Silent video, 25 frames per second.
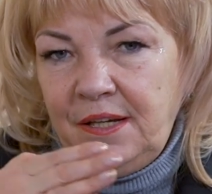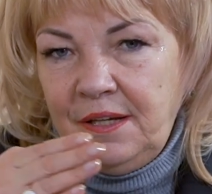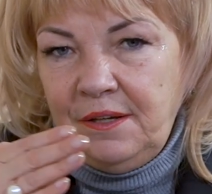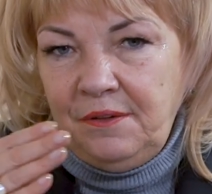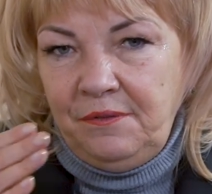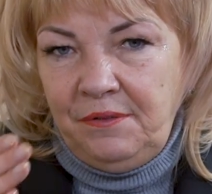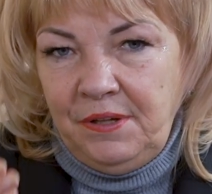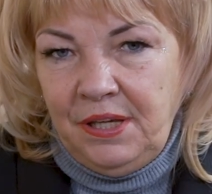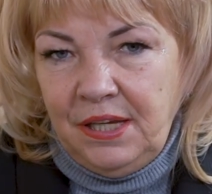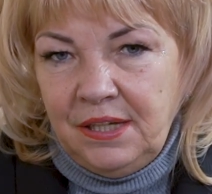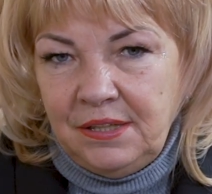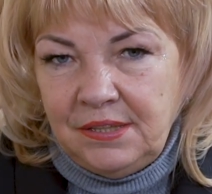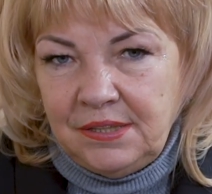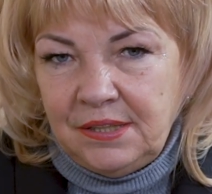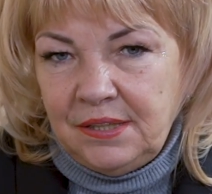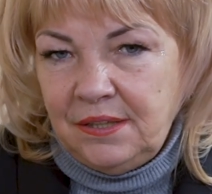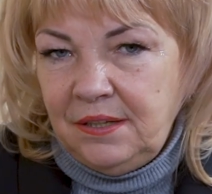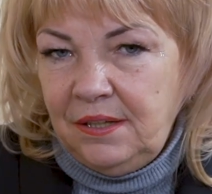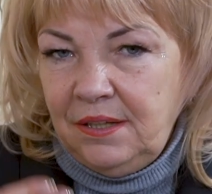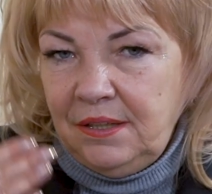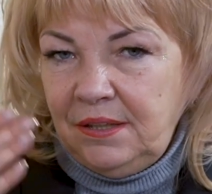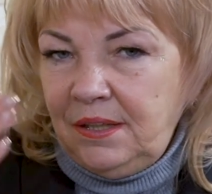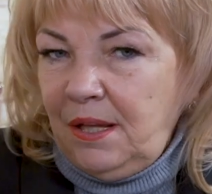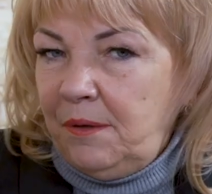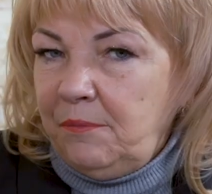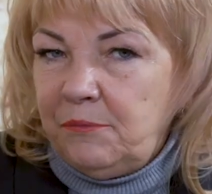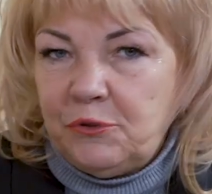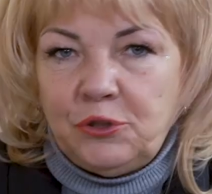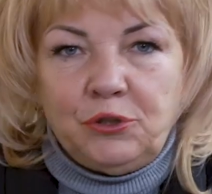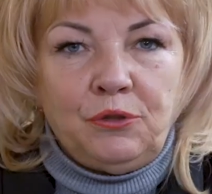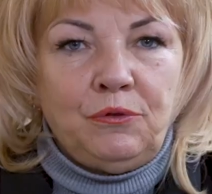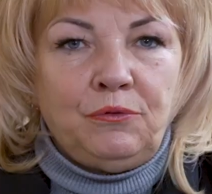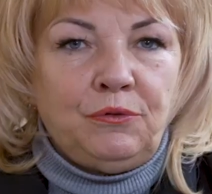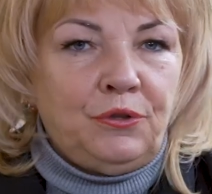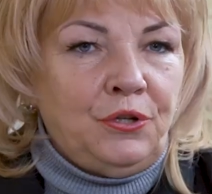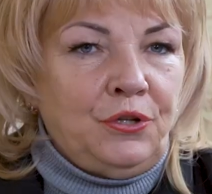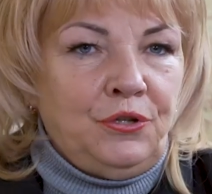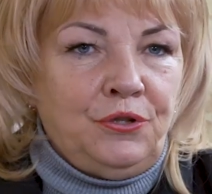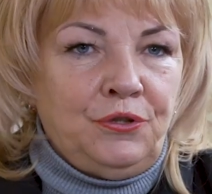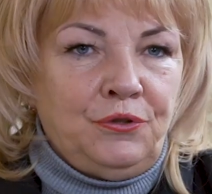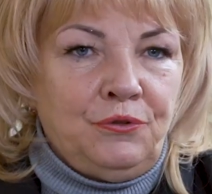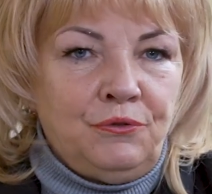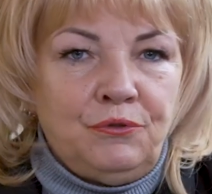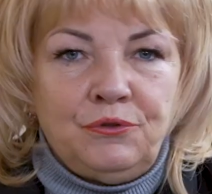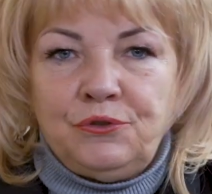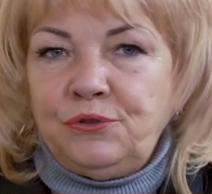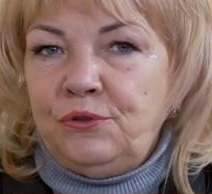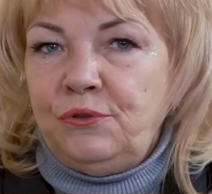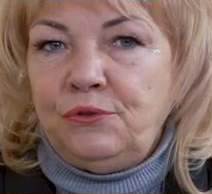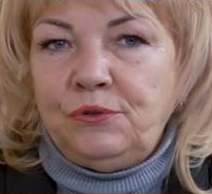вес, там что-то
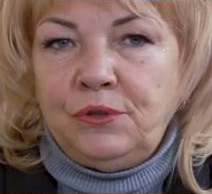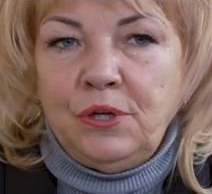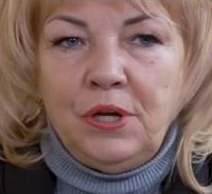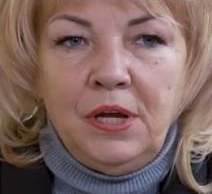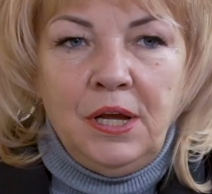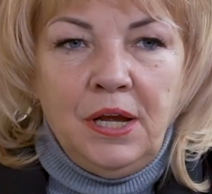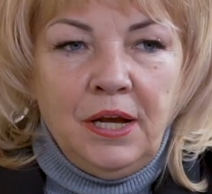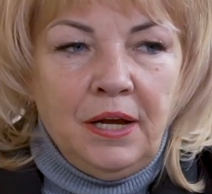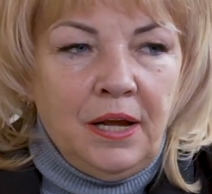еще, что-то.